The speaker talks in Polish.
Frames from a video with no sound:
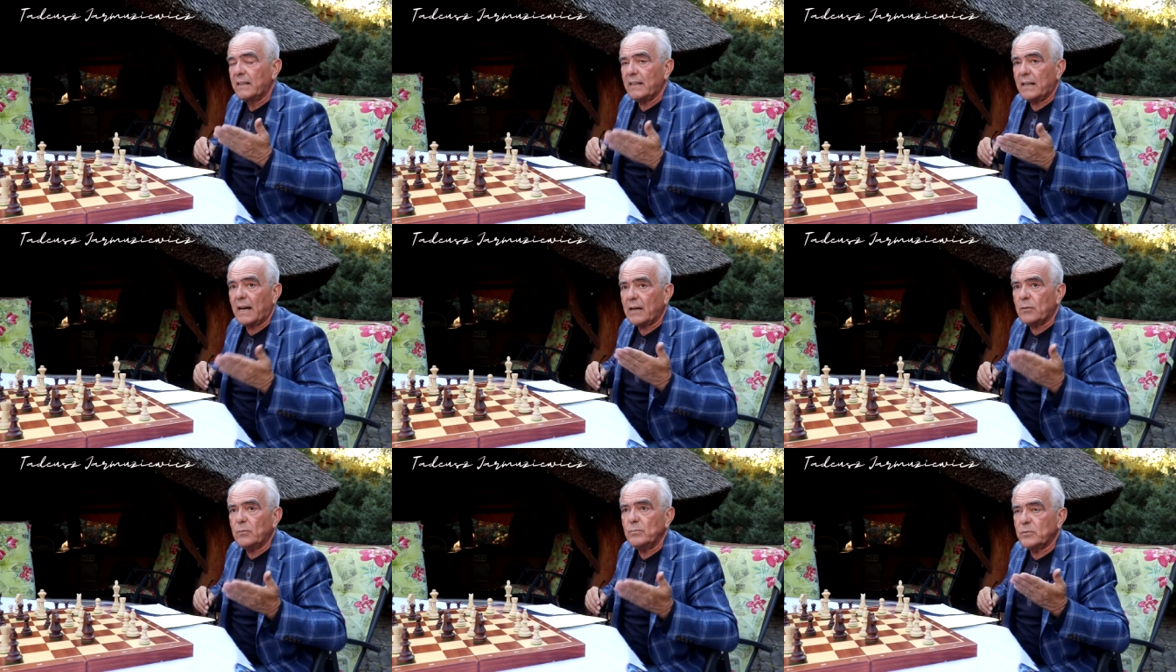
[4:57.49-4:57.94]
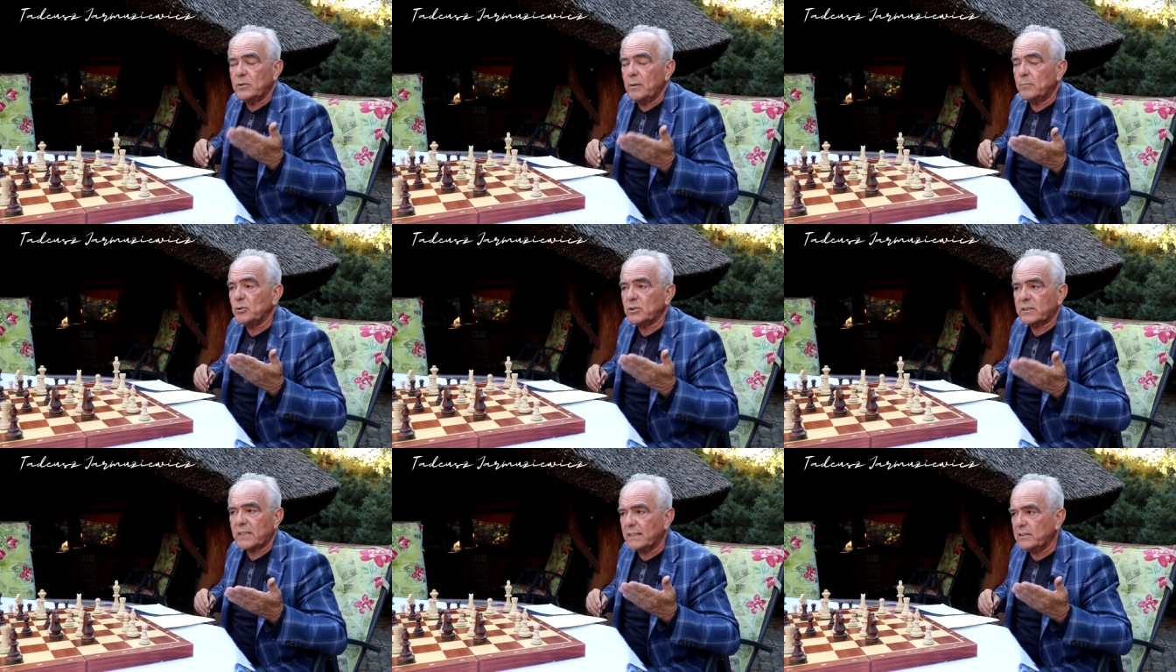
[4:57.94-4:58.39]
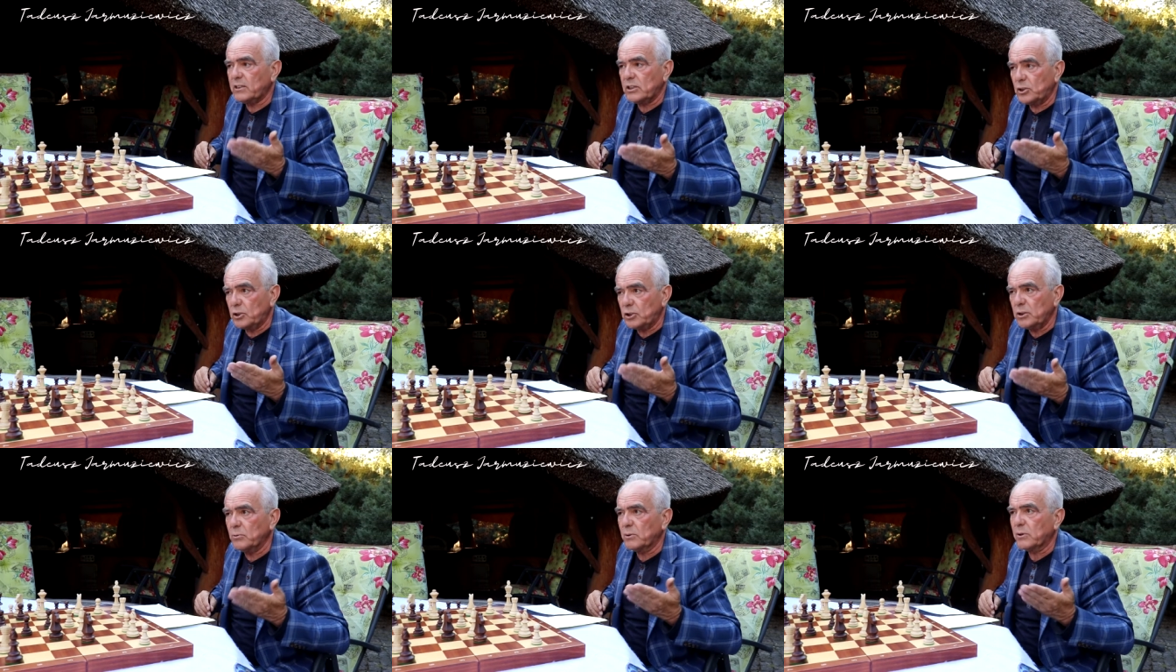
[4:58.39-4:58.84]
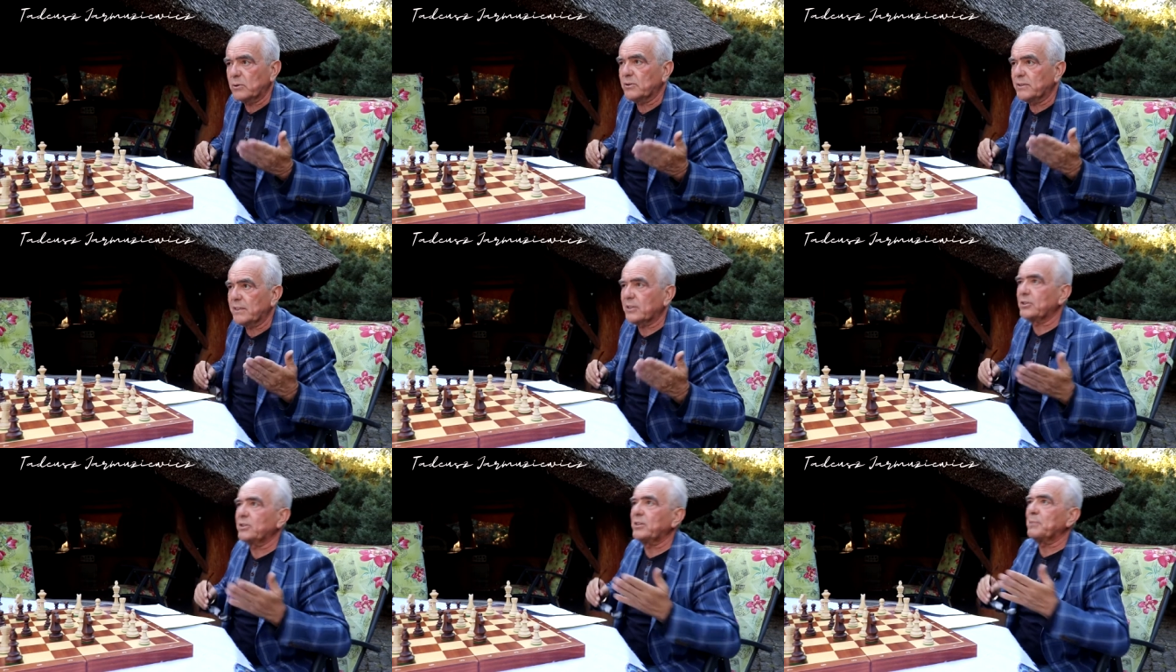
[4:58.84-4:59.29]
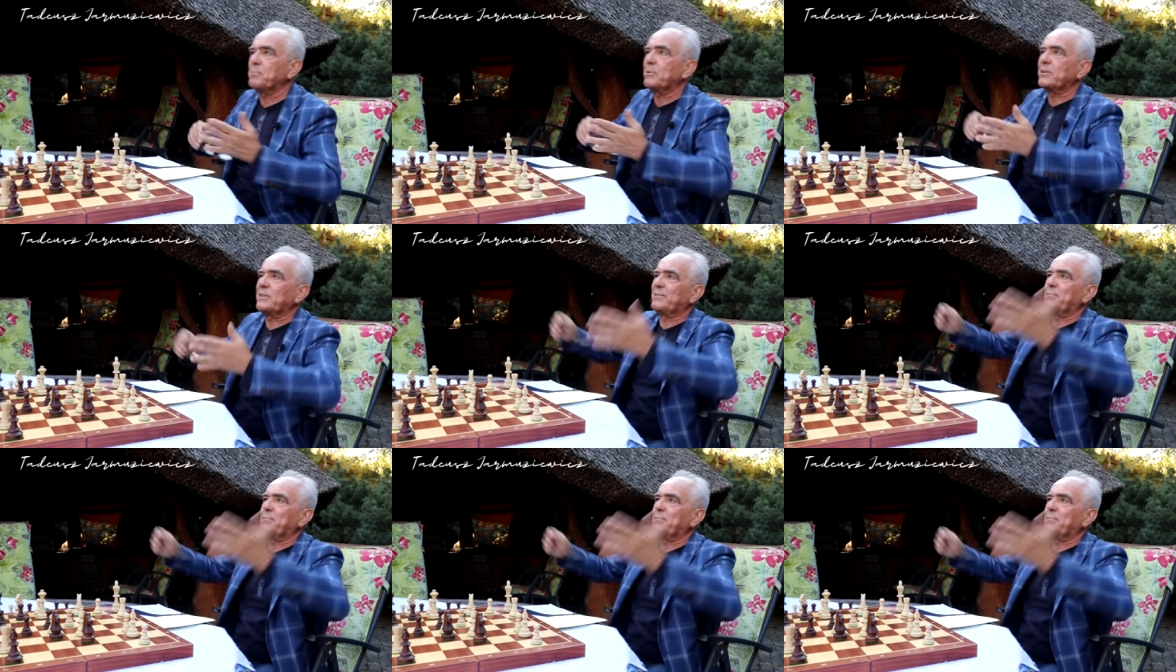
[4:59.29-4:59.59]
taką demonstrację siły, to znaczy, że